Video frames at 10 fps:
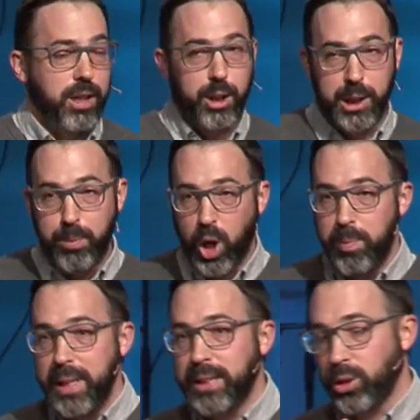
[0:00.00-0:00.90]
Il y a des
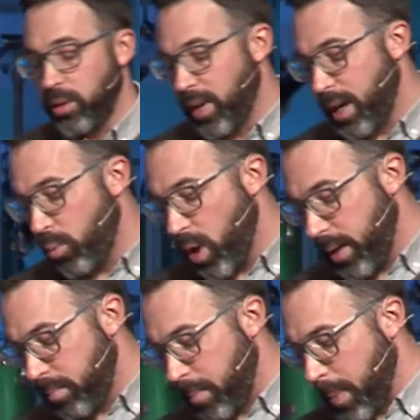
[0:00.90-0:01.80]
brebis qui sont devant
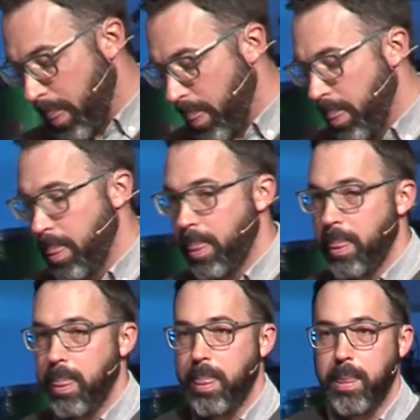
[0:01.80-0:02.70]
moi,
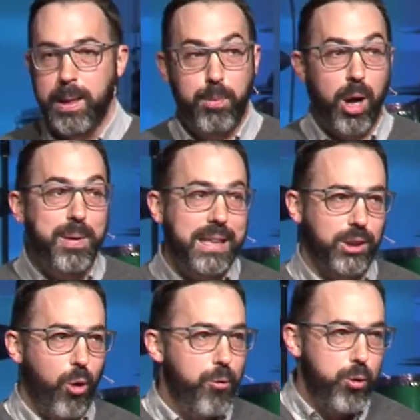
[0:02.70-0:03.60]
des brebis qui
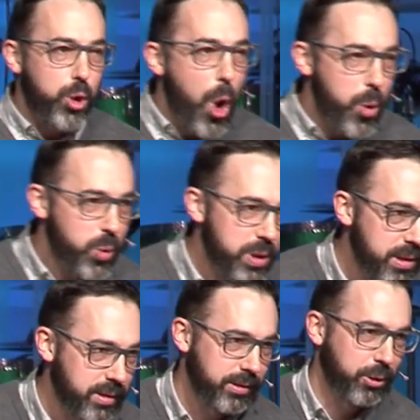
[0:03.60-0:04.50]
sont fougueuses,
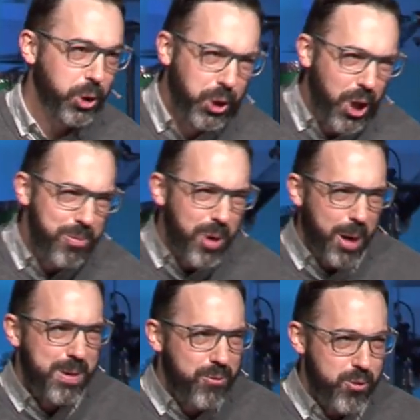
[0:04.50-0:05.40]
une jeune
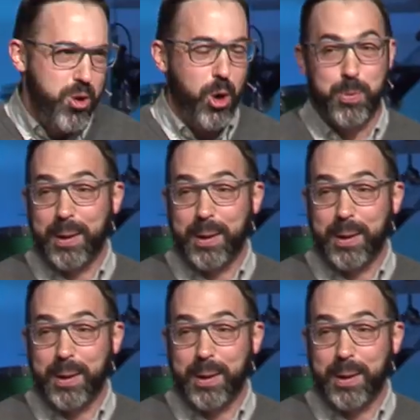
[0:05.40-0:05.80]
brebis fougueuse.